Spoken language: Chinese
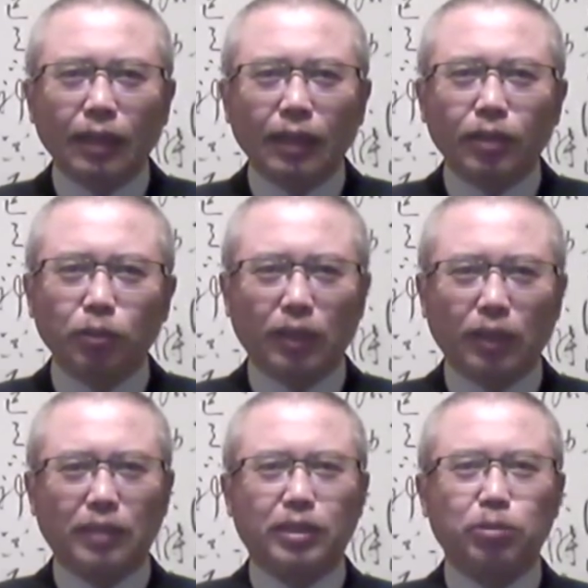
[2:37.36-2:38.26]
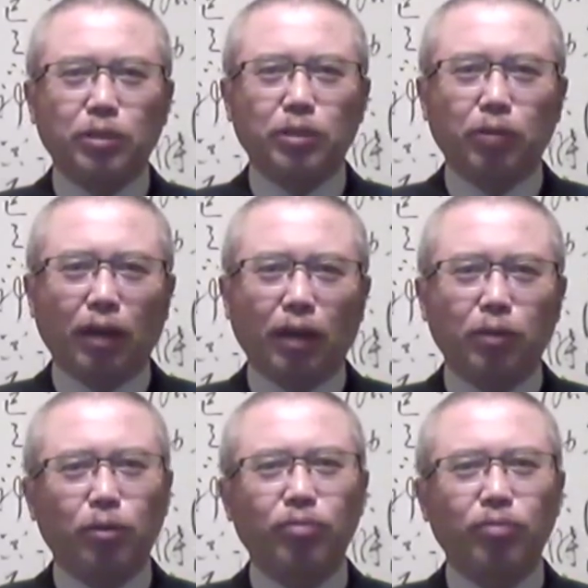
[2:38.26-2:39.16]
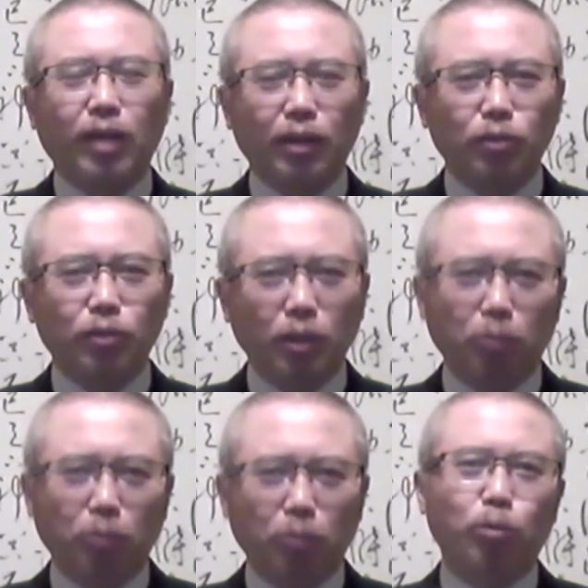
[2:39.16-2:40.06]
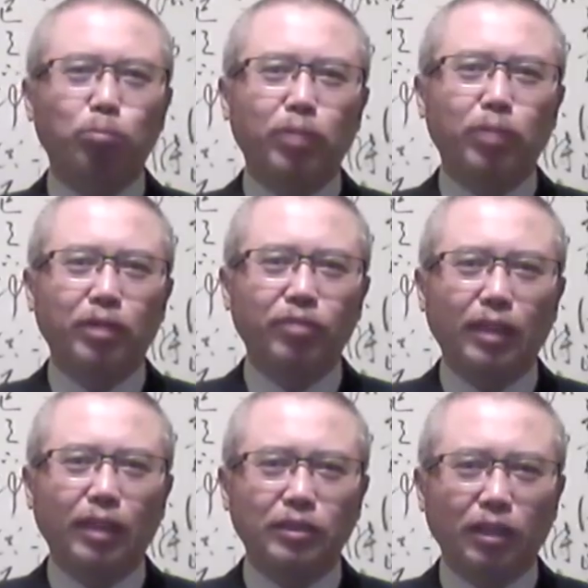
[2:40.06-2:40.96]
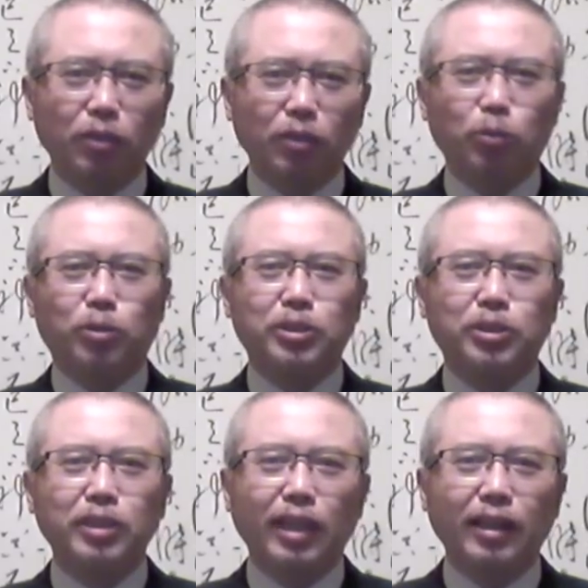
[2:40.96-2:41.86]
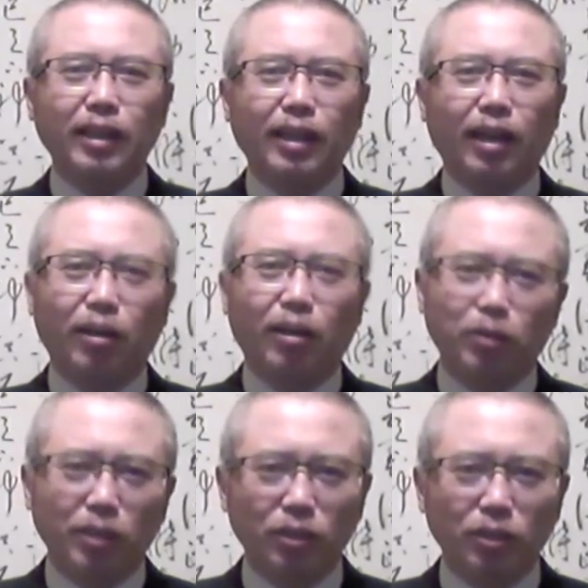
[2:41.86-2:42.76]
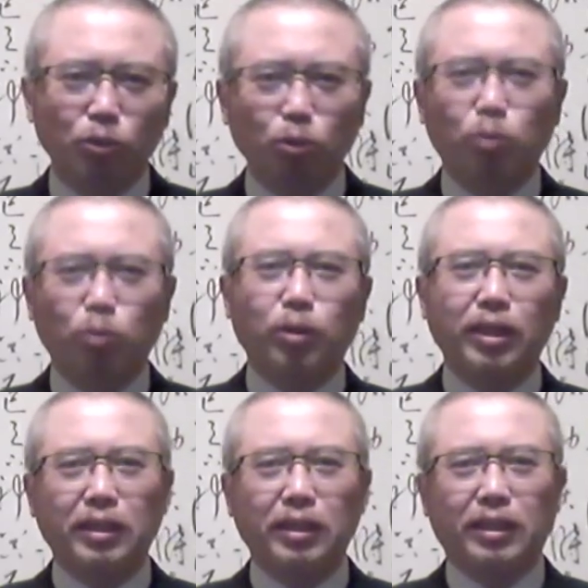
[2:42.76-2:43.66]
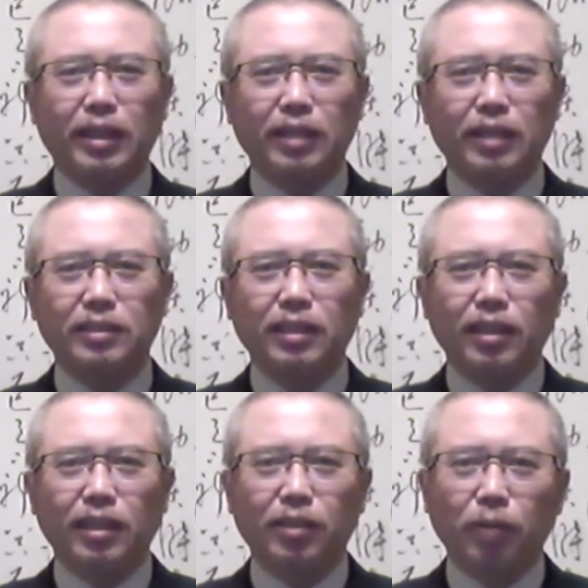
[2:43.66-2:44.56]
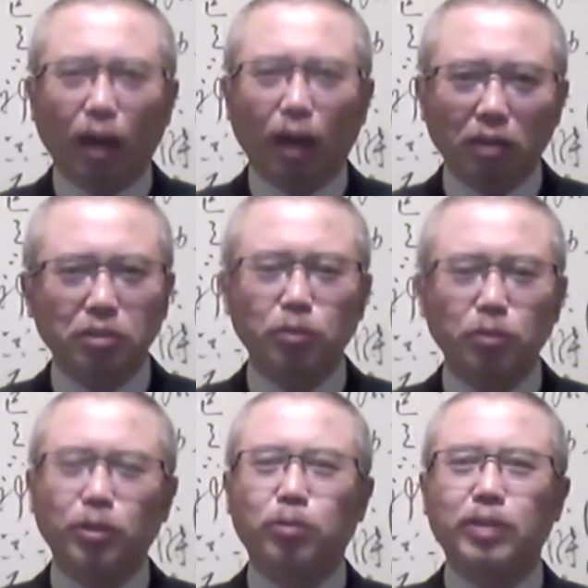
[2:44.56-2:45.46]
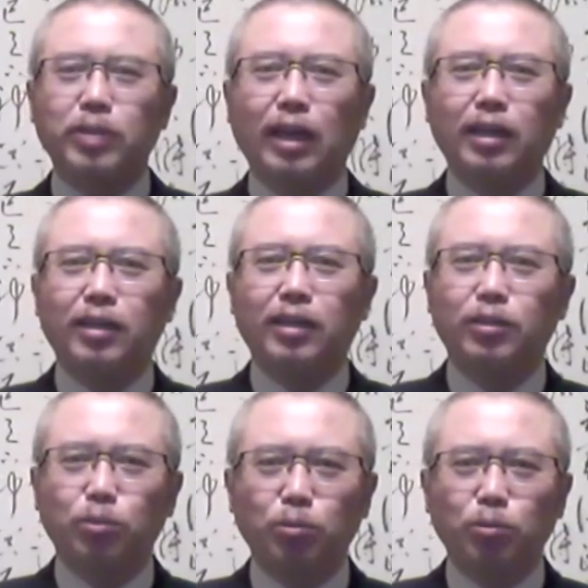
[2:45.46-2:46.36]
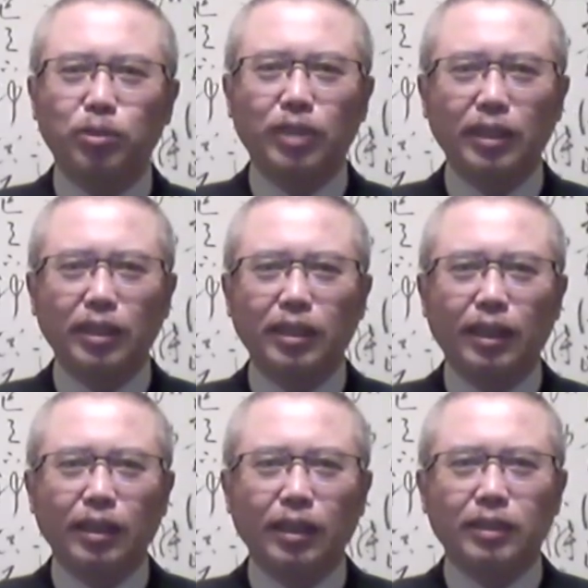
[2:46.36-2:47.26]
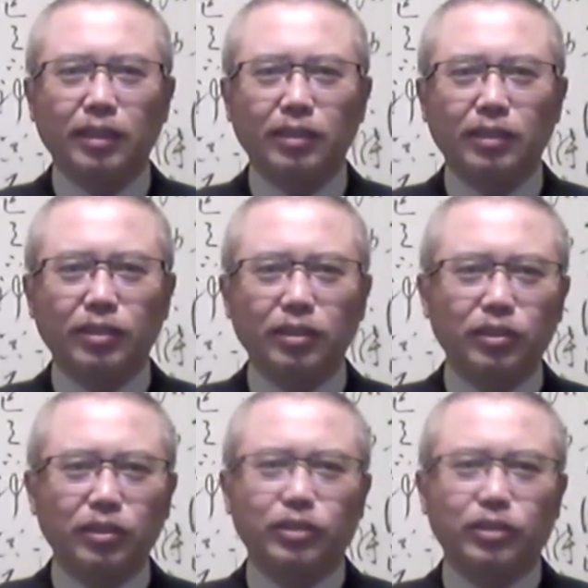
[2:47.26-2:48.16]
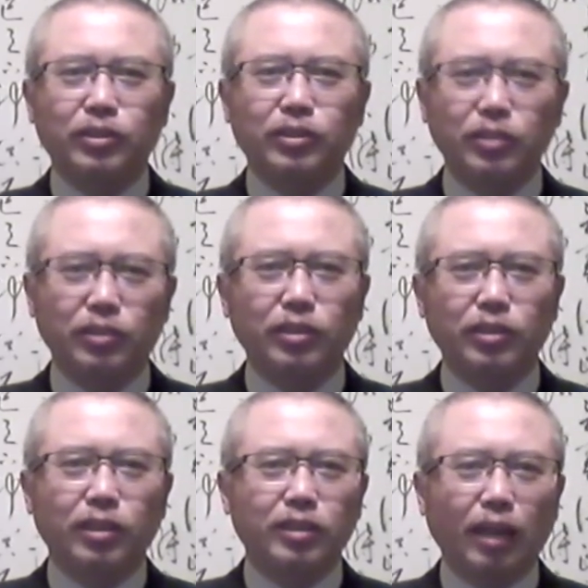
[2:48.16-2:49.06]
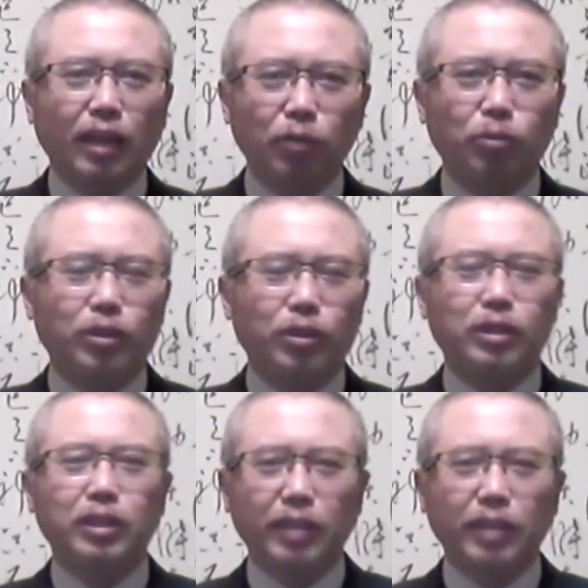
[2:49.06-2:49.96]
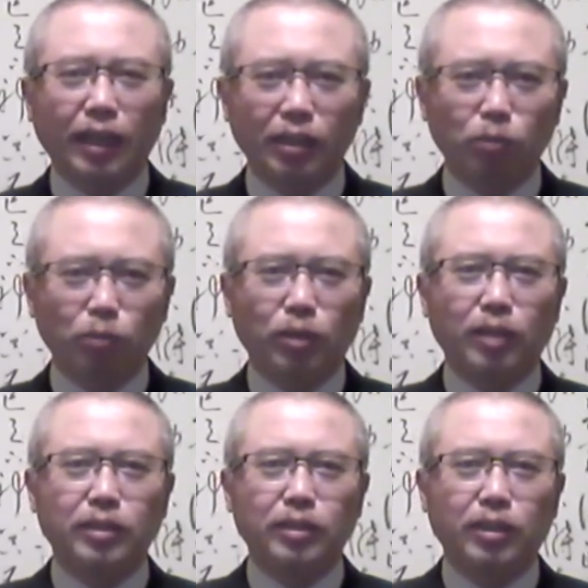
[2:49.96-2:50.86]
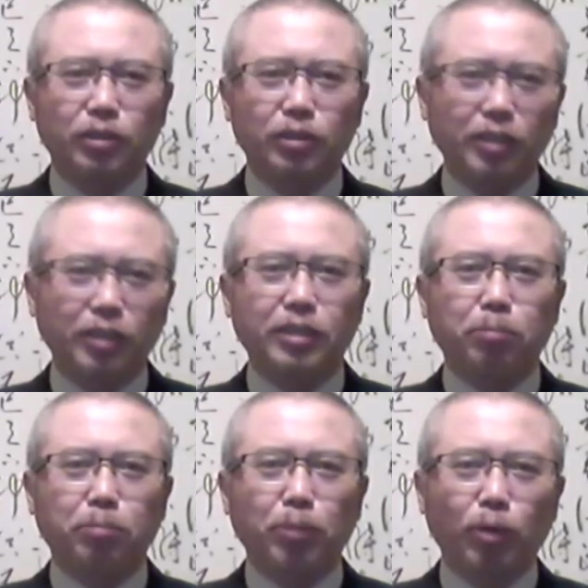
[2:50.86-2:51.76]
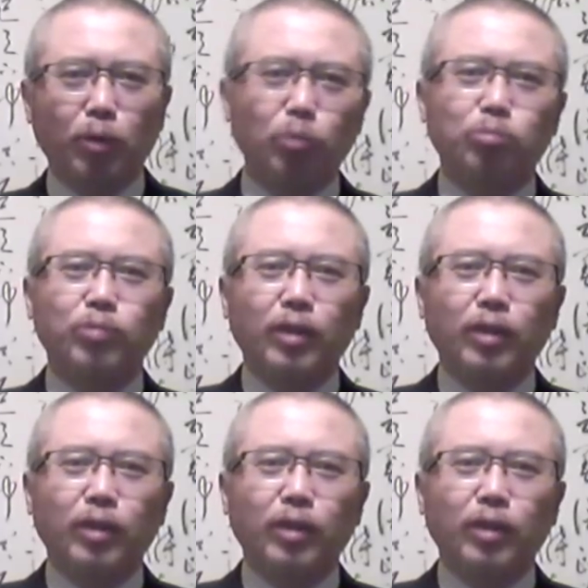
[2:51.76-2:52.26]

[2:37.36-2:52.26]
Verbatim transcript: 论坛结束以后啊，官方还特别公布了一份呢成果清单，啊，好像是硕果累累的样子。还有二十多个国家和中国签订了这个正式支持参与“一带一路”的这个协议备忘录。